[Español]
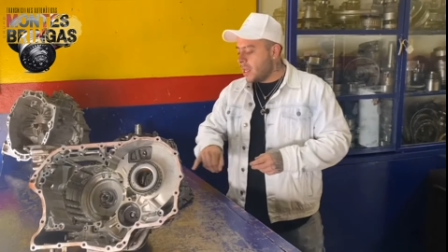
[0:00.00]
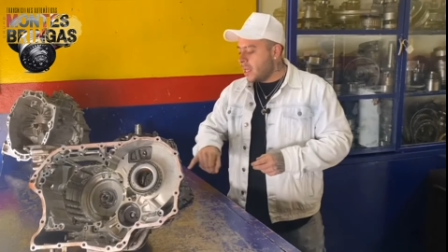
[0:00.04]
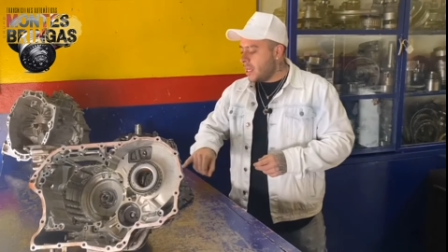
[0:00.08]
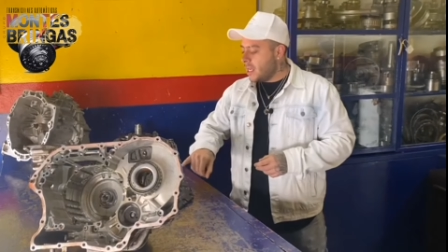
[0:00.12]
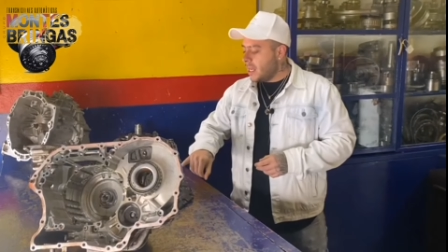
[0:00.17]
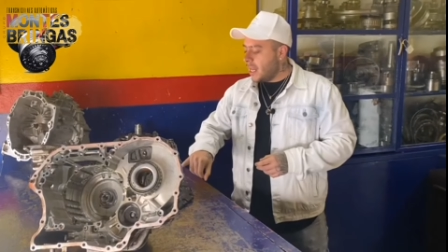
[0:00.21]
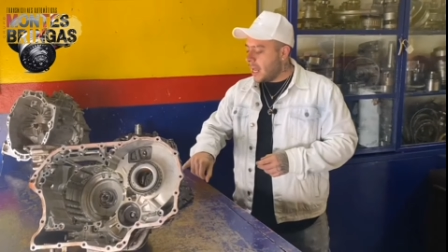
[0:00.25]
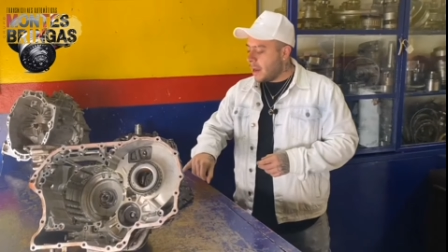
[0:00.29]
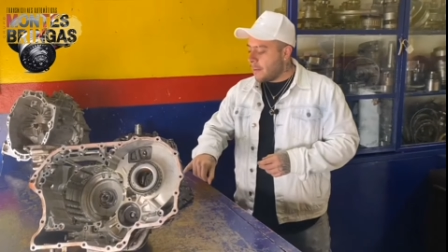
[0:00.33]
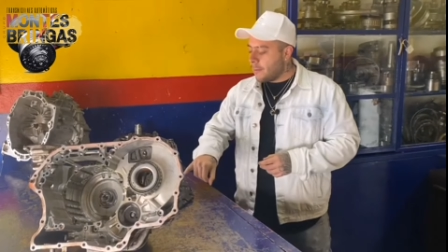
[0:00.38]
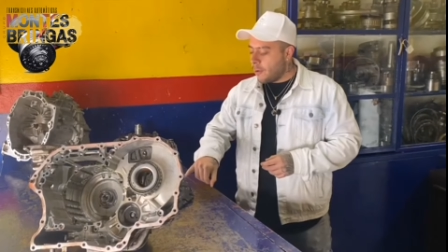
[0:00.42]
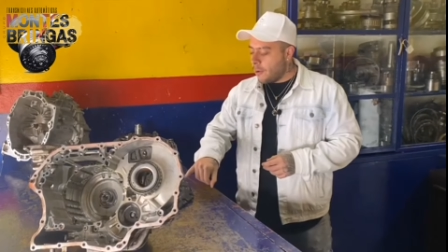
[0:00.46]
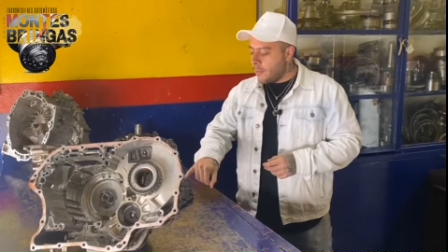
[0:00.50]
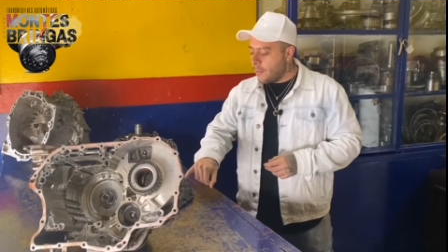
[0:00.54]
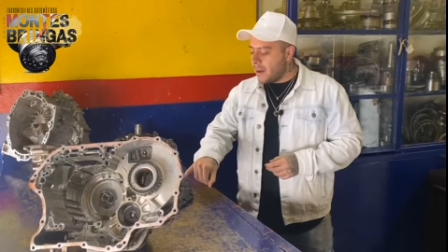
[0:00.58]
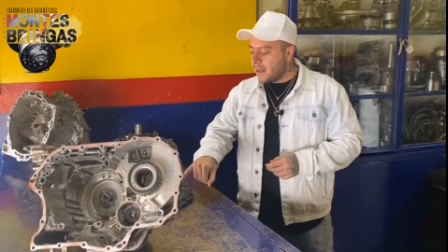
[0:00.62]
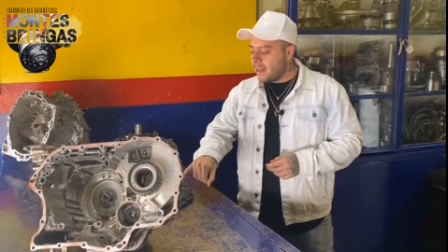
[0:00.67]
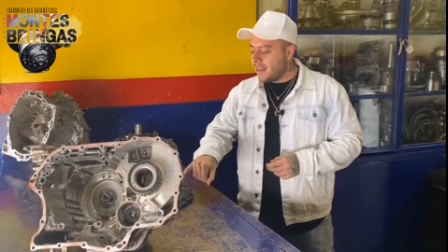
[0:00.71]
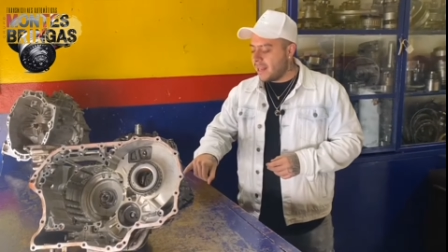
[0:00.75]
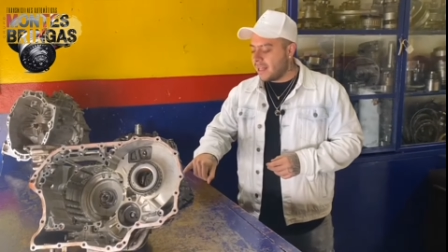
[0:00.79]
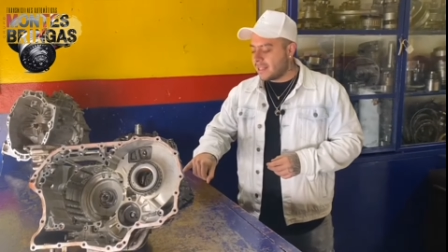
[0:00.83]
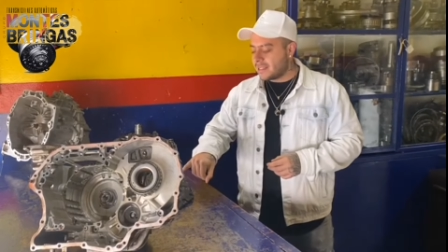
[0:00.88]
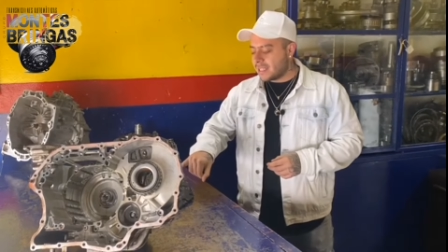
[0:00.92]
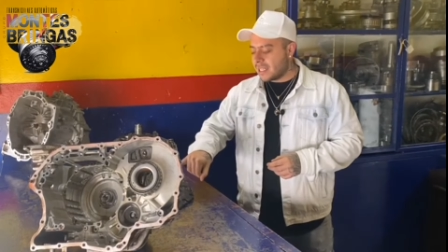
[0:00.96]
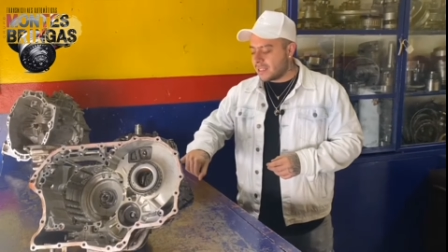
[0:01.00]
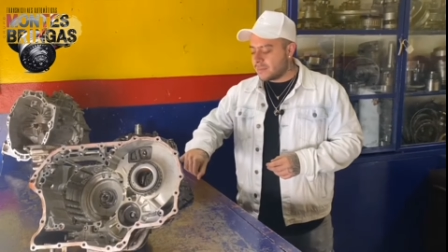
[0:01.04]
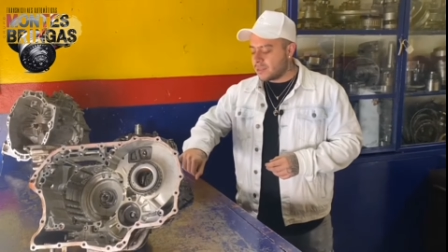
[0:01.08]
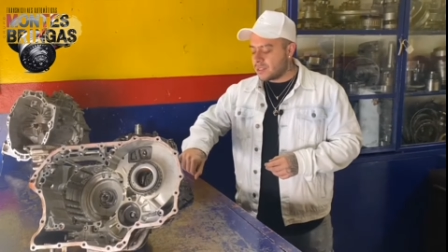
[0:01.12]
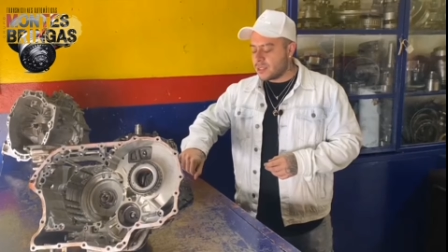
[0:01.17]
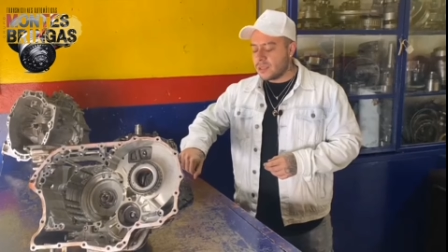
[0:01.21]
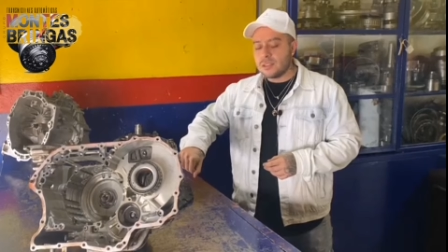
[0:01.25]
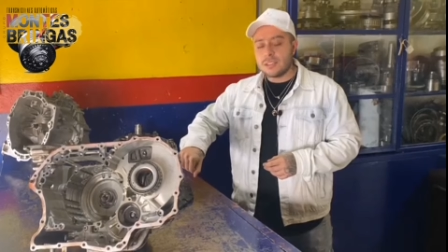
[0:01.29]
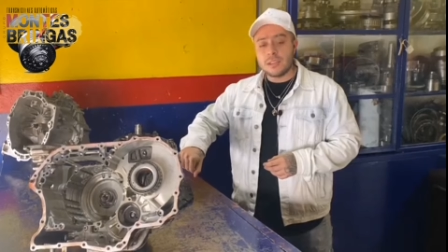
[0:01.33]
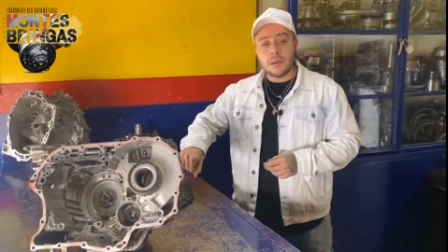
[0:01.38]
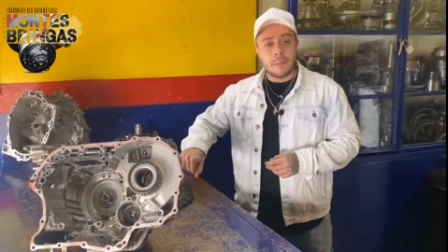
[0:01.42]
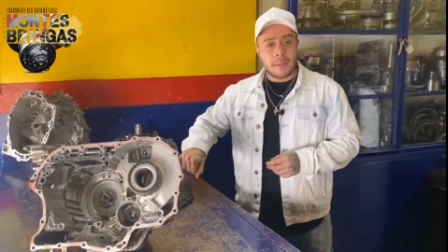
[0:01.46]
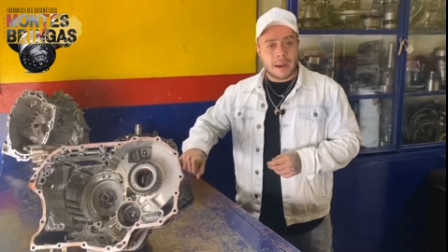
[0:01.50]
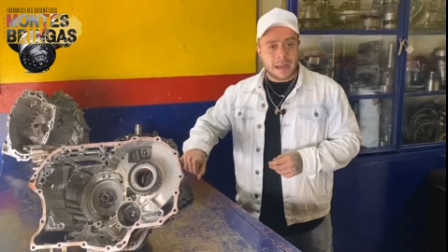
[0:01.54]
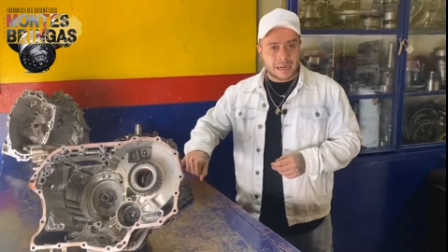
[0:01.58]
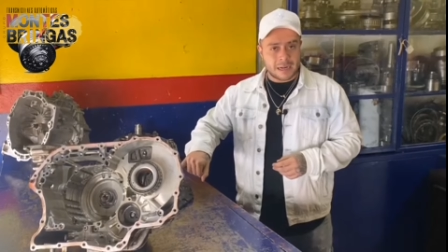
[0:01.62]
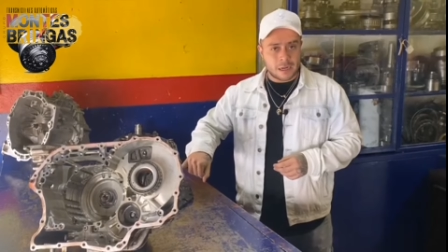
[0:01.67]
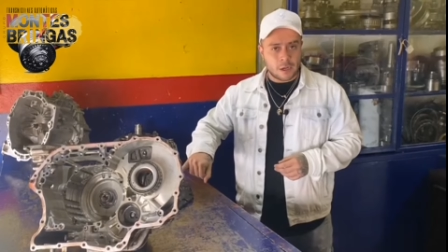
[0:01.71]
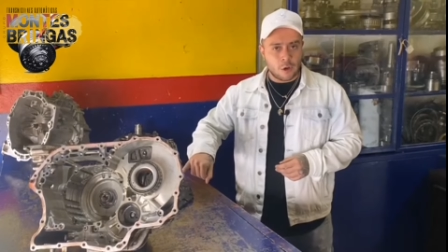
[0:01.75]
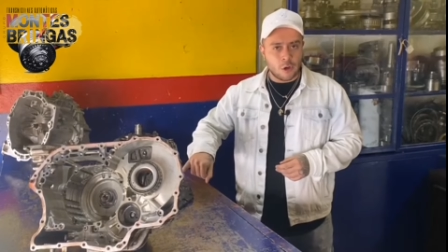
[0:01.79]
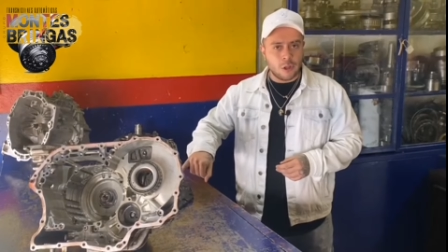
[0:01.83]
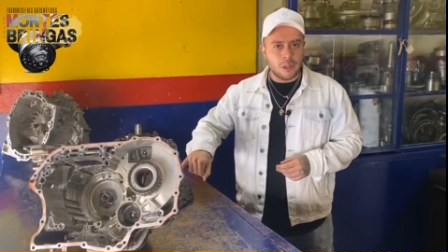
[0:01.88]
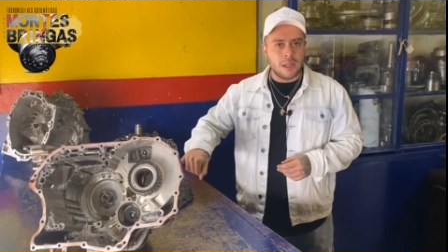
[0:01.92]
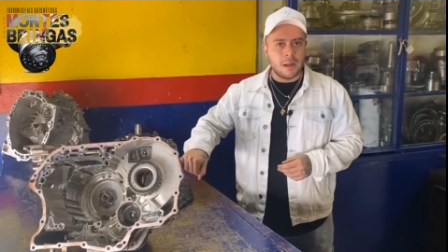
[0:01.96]
Y la bomba de la transmisión se
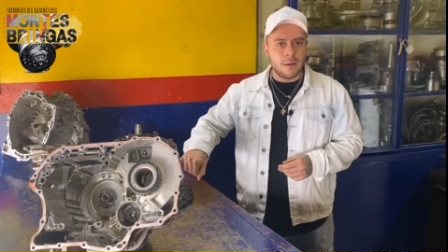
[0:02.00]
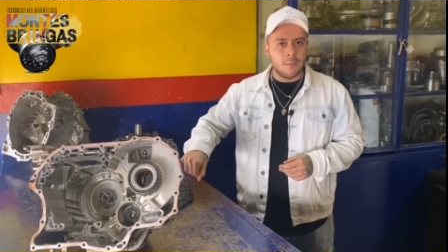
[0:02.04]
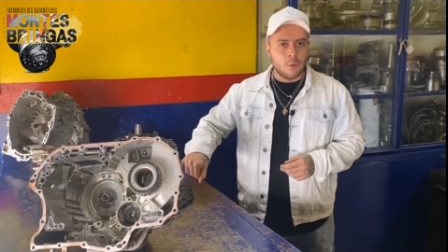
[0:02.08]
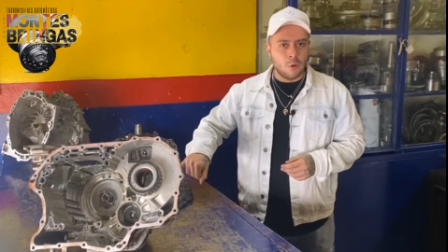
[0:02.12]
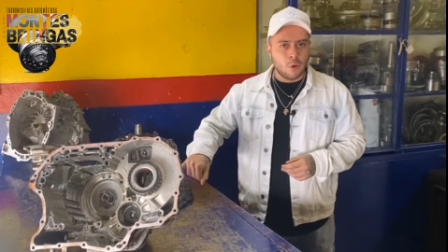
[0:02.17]
marcó del